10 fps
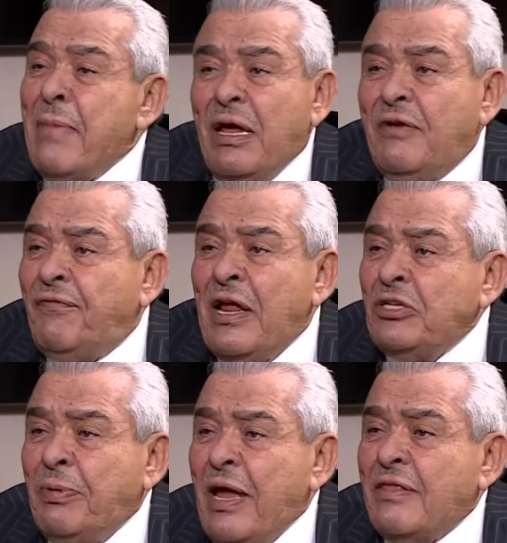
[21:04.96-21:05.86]
ما عرفناش
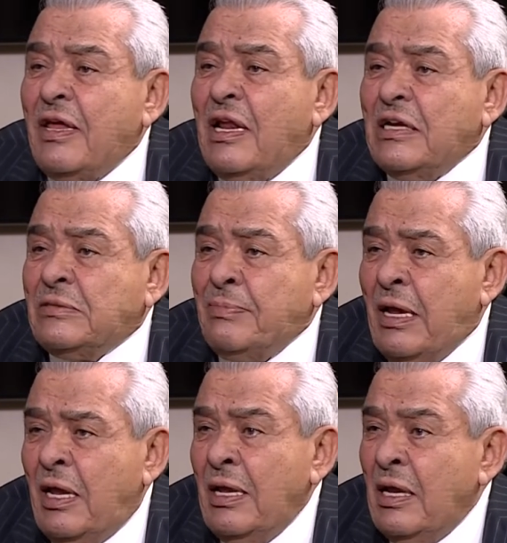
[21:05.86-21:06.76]
بهذه
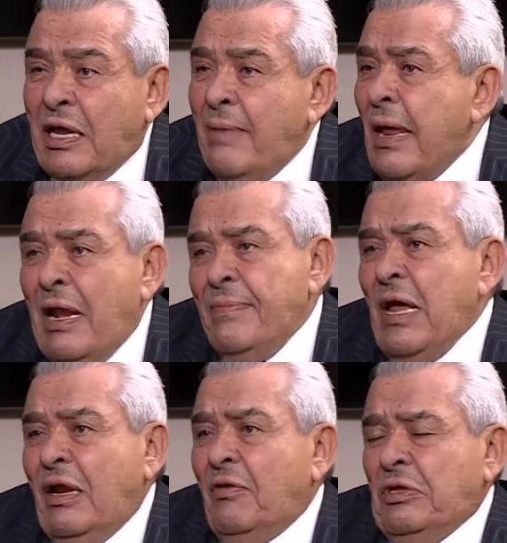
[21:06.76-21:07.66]
الاسماء كما لم
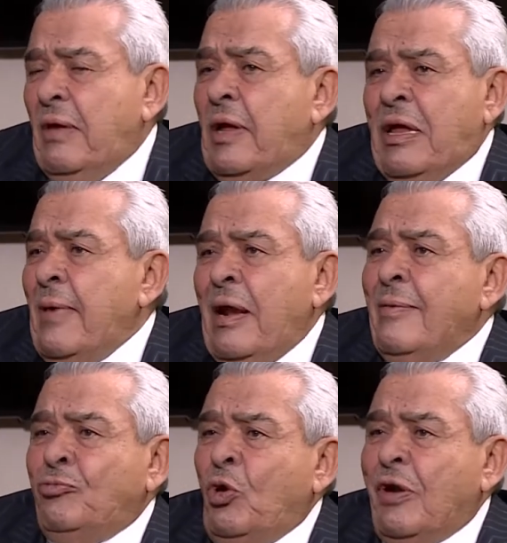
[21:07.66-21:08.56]
يعرف كما
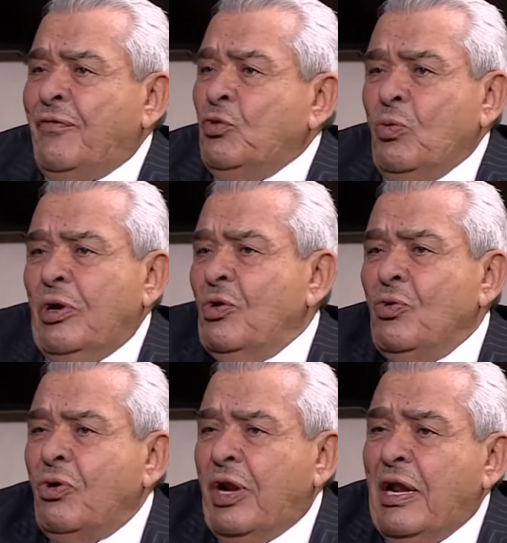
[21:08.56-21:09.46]
لم تعرف الدول
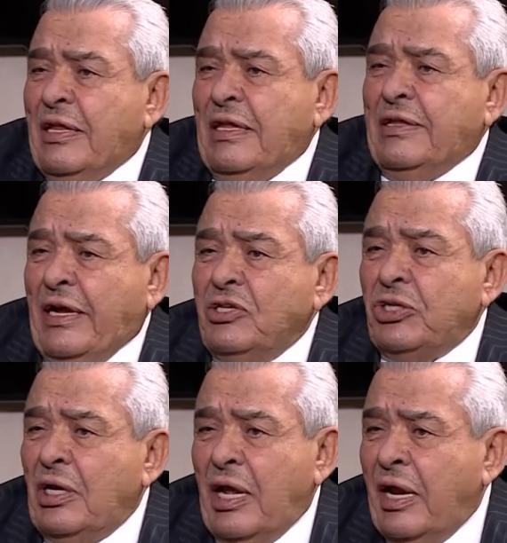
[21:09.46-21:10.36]
الاخرى التي تعيش
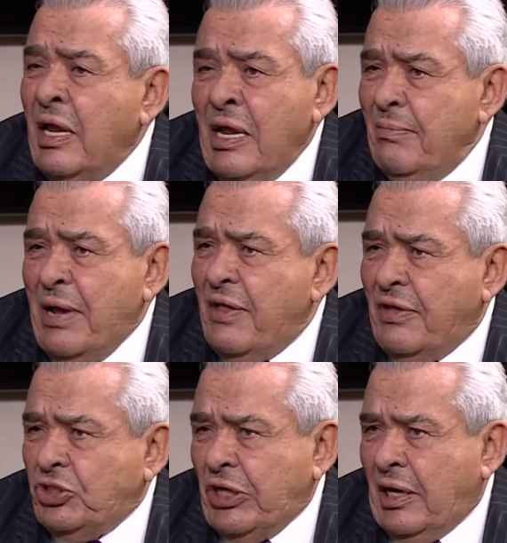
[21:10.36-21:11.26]
الان بهذا
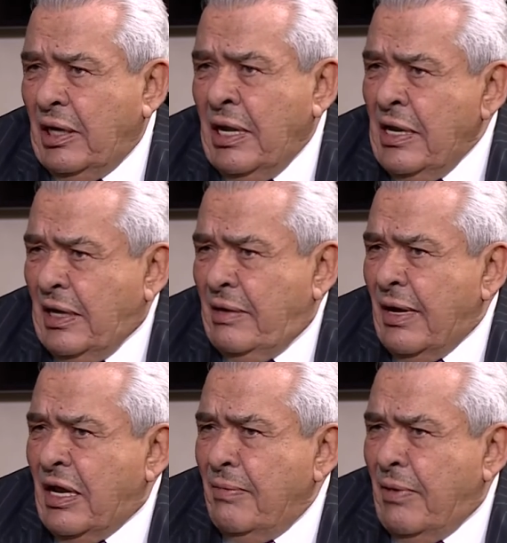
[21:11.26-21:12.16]
الشكل يعني ما
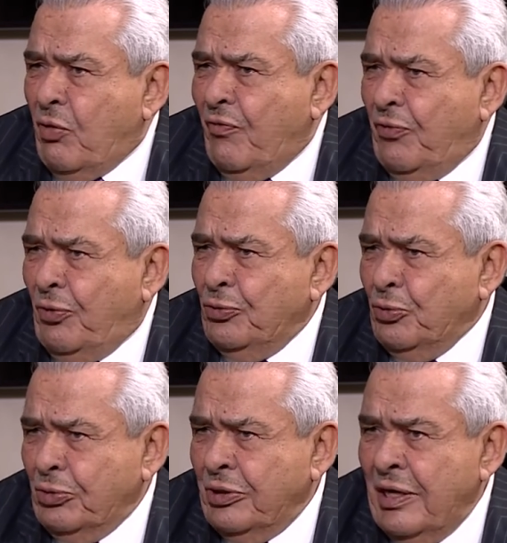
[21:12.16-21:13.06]
كان معروف
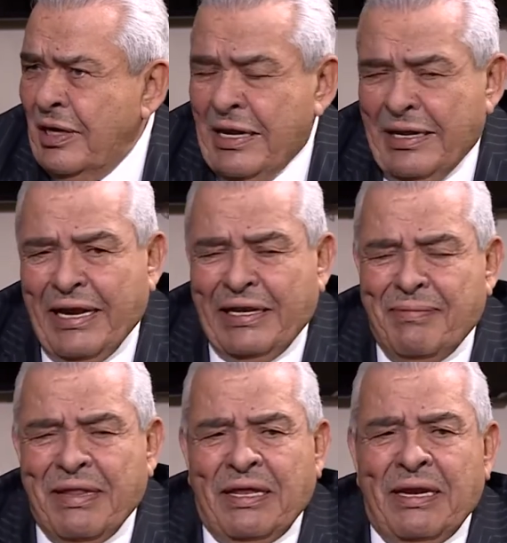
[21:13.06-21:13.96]
الحدود يعني
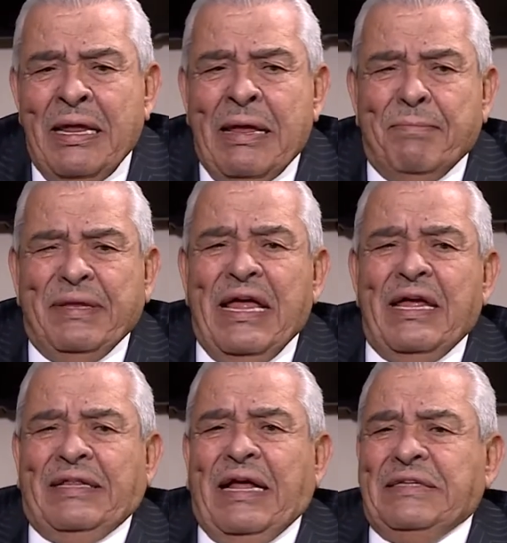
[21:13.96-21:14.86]
مثلا
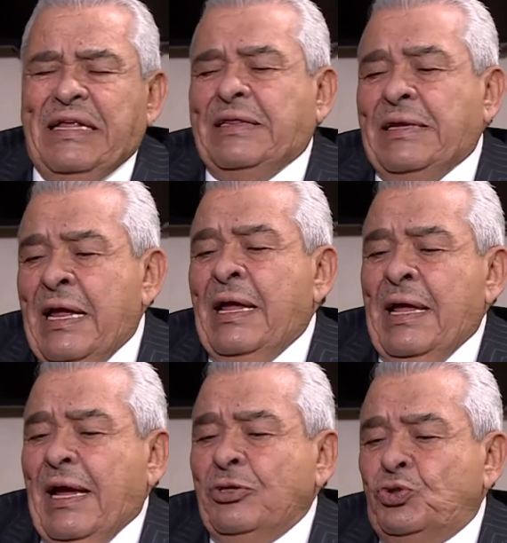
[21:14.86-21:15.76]
بدايه حديثنا
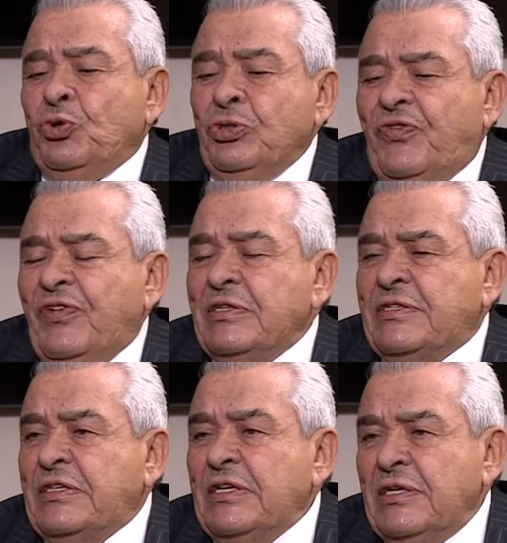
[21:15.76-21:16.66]
عن جند
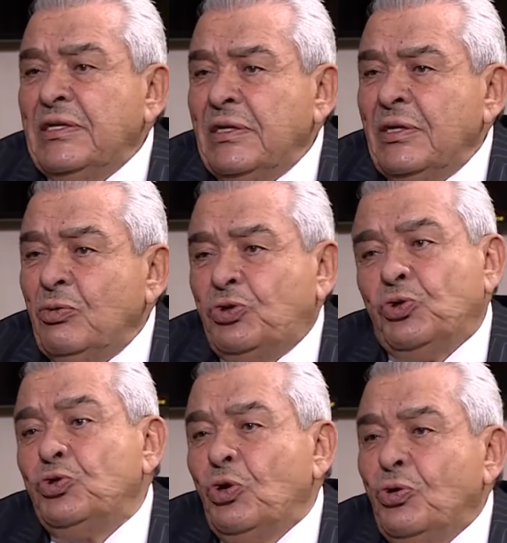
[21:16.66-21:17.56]
فلسطين
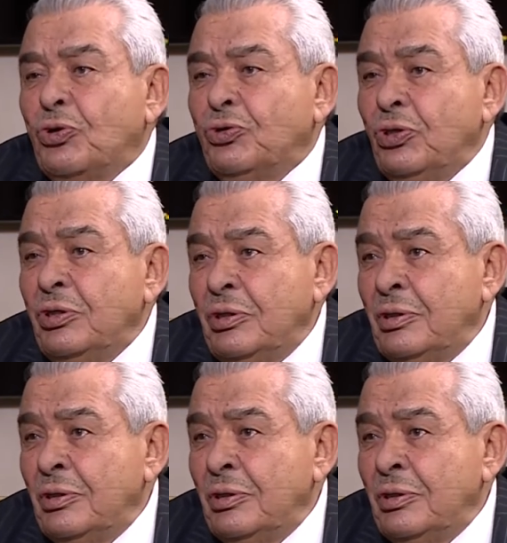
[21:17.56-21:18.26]
وجند الاردن